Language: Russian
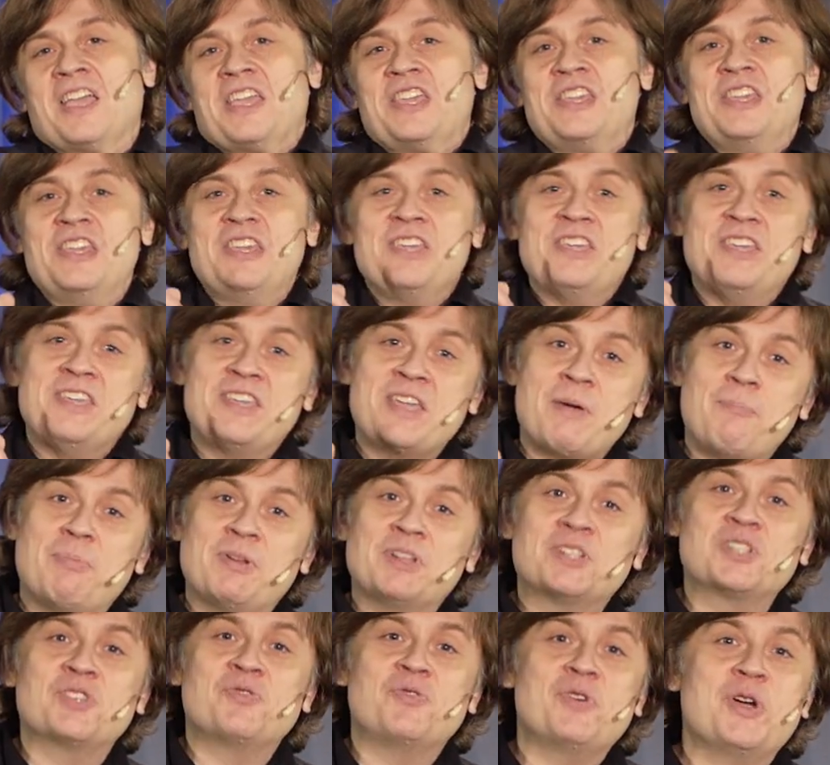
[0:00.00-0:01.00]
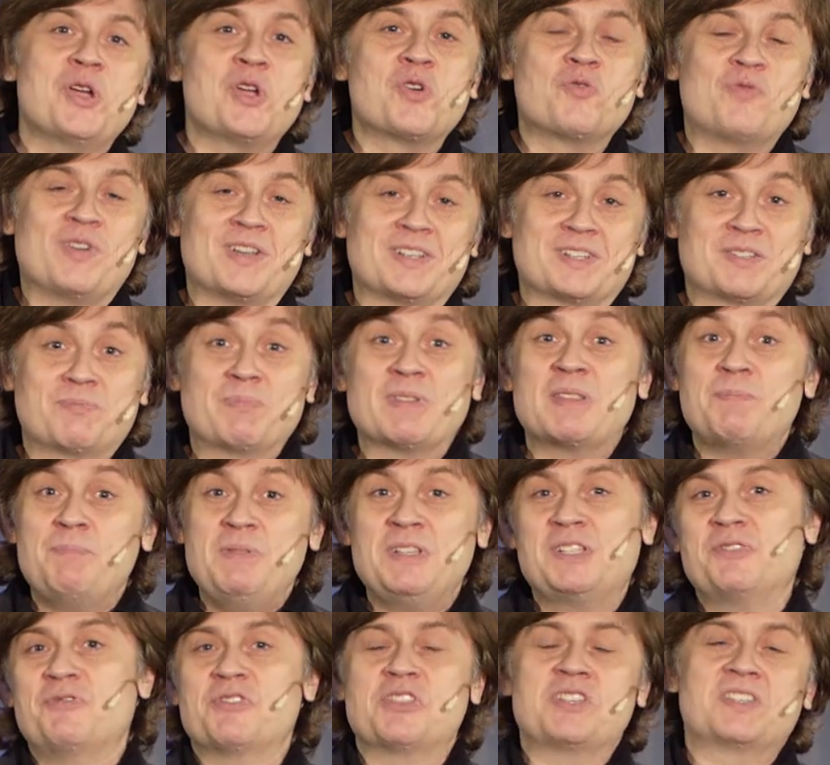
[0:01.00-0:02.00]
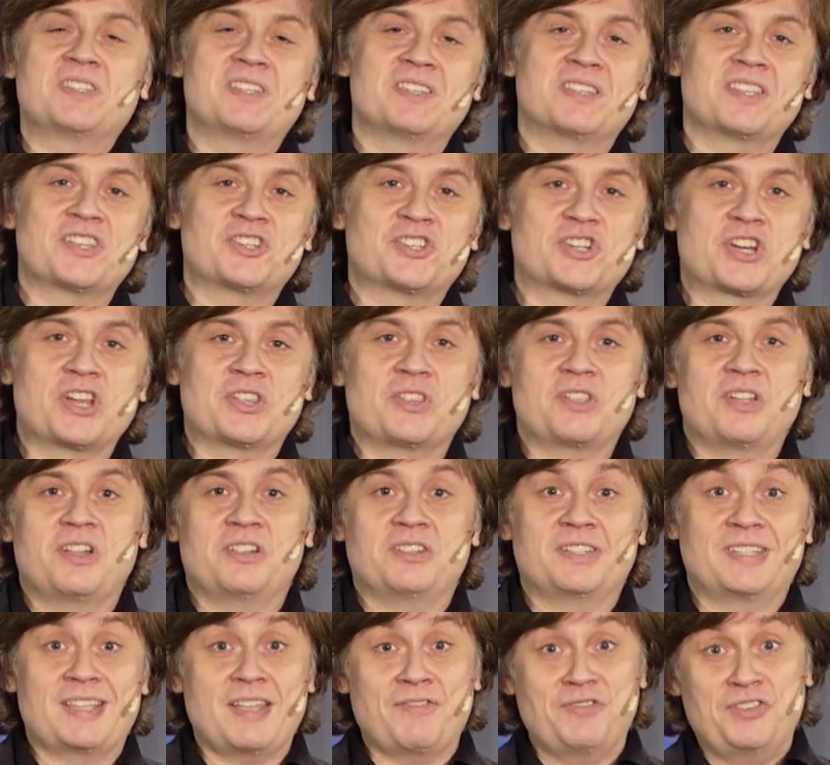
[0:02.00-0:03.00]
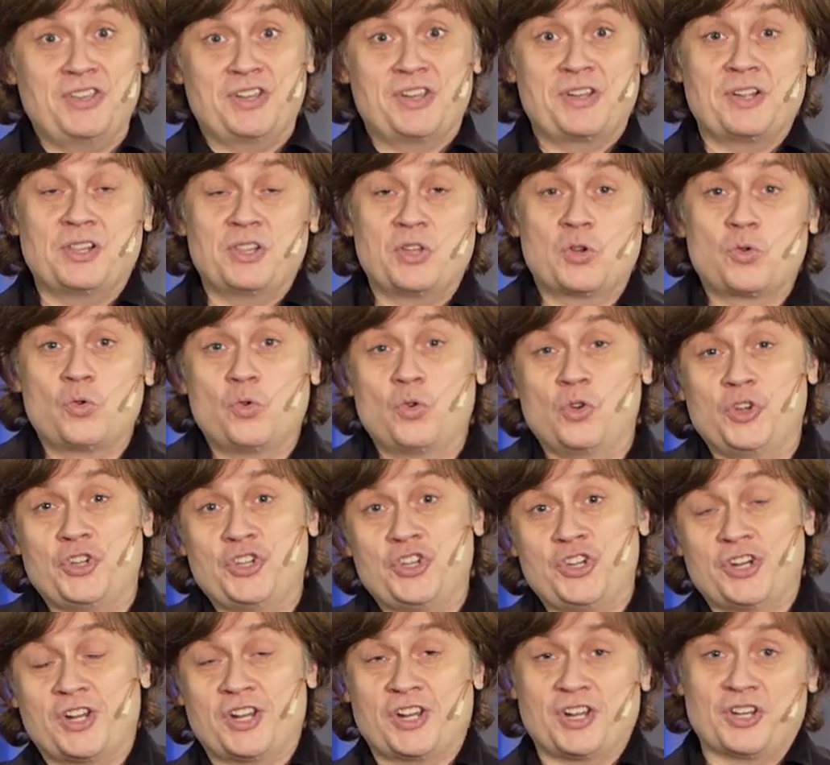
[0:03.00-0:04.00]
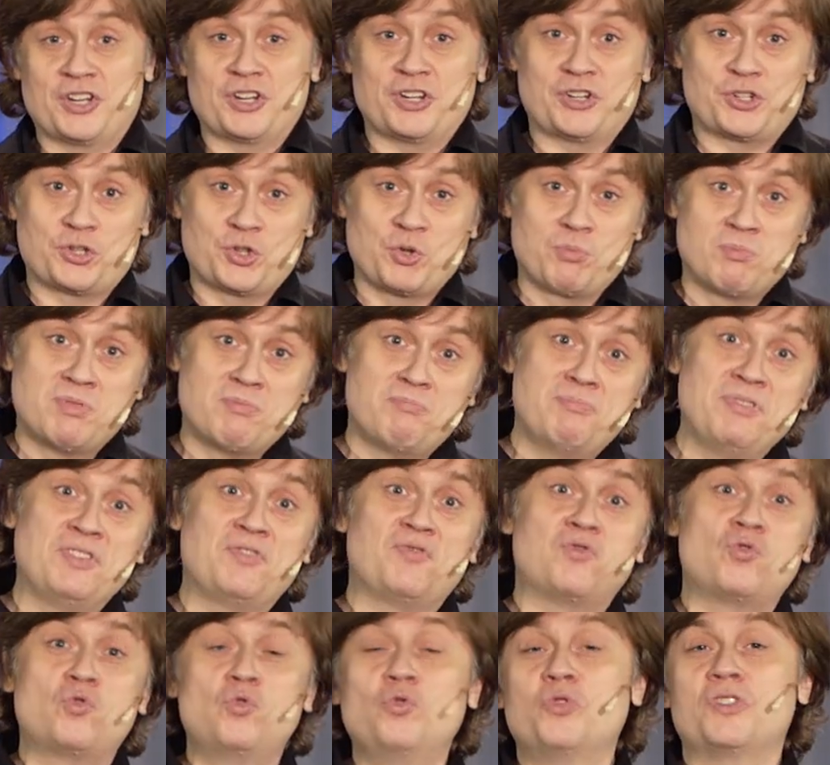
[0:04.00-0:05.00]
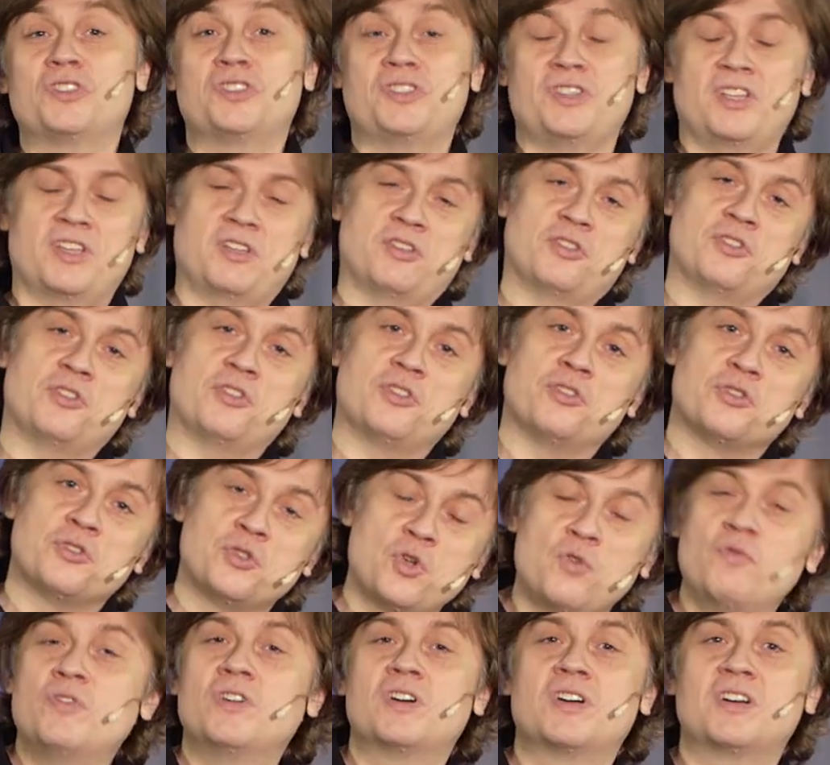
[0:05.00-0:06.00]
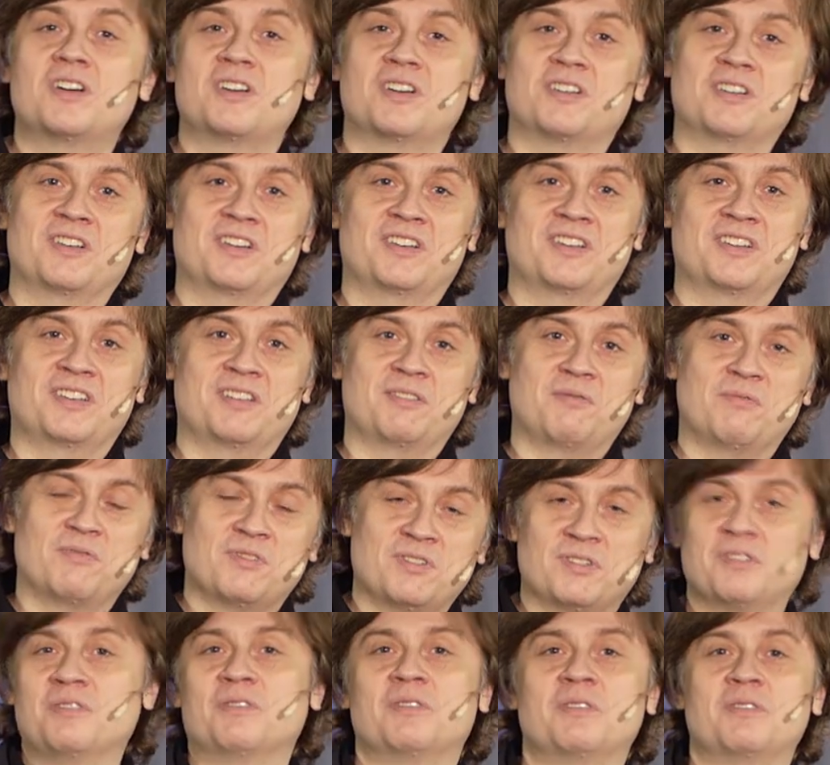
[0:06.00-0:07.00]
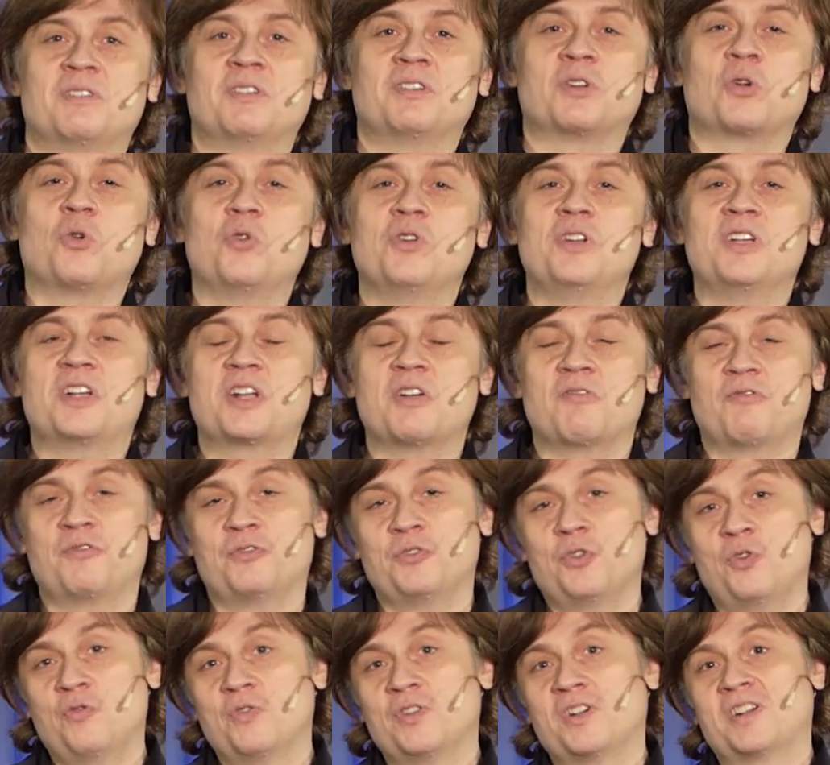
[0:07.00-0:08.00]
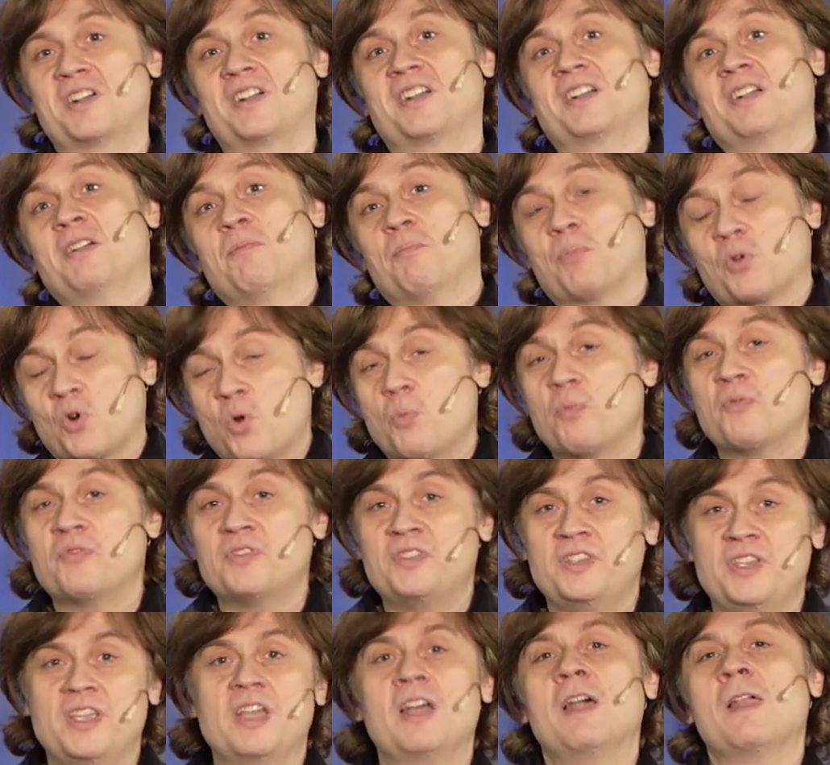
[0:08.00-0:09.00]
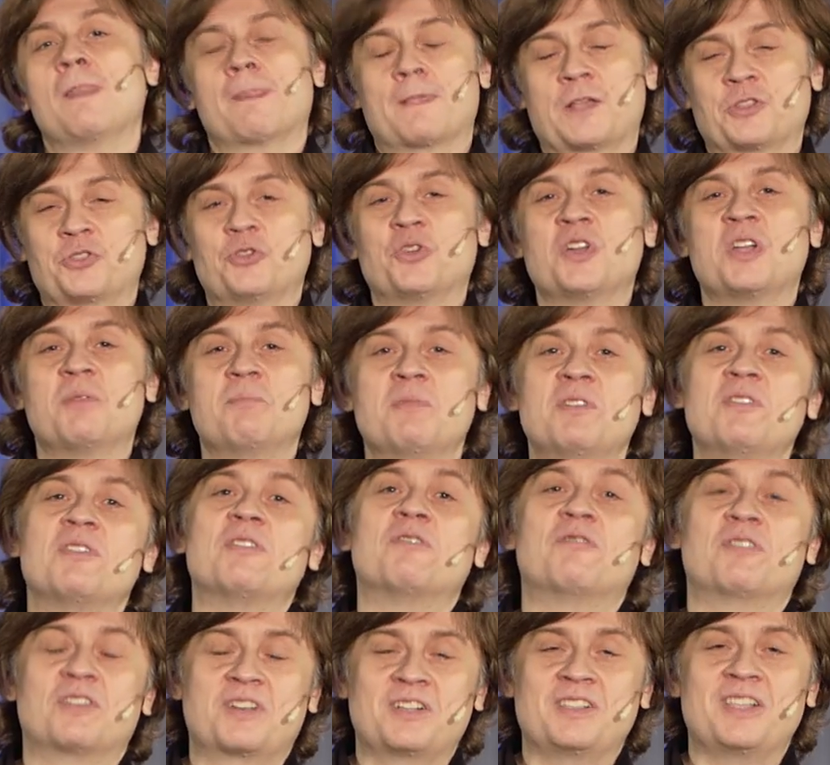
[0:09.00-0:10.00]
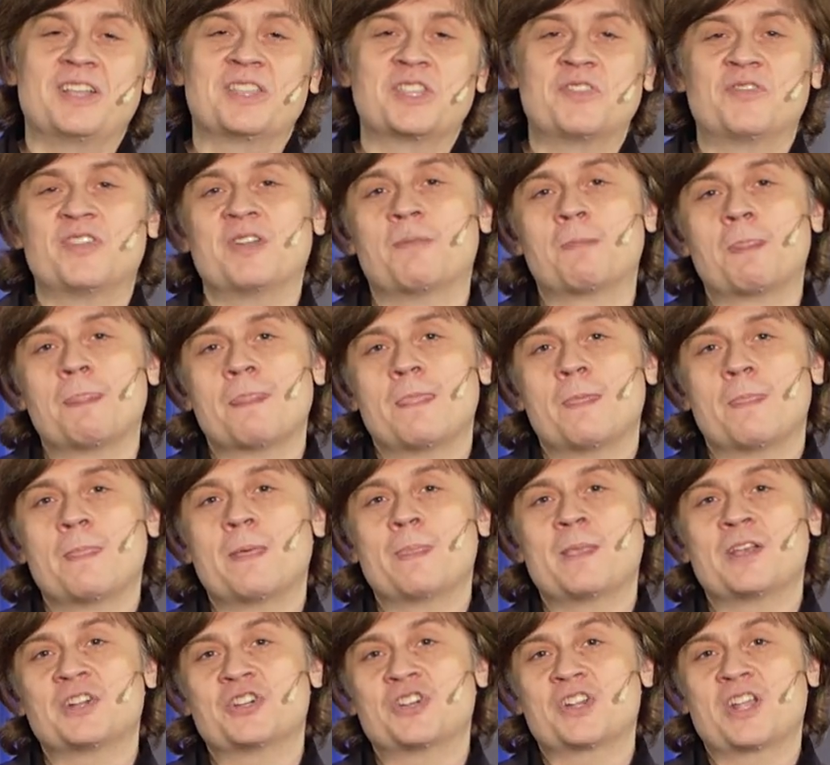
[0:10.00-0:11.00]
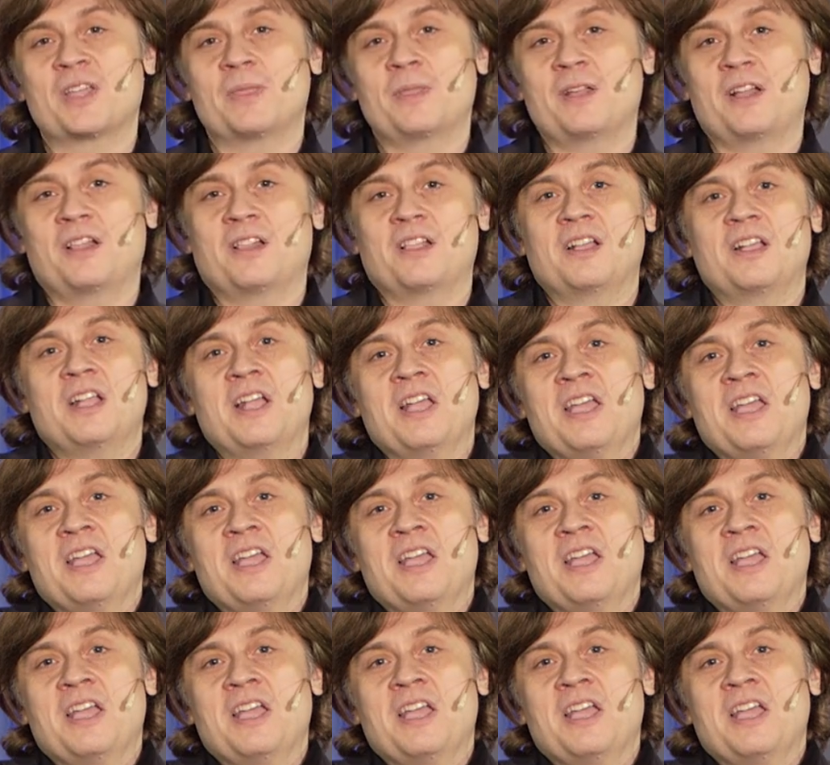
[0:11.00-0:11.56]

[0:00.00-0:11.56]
И я призываю вас, подписывайтесь на наш канал, ставьте колокольчик, э, чтобы быть в курсе новых э, роликов, новых проповедей, которые мы выкладываем на наш канал.